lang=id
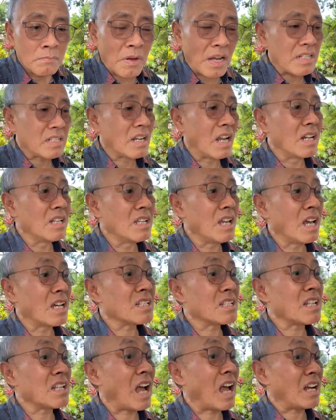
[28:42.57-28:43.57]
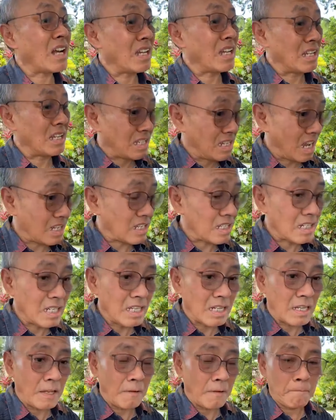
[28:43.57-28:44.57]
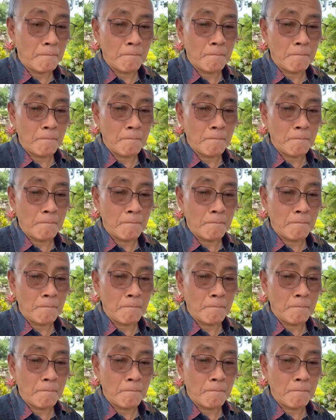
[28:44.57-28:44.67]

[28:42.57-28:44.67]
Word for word: Padahal yang sakit dia sendiri.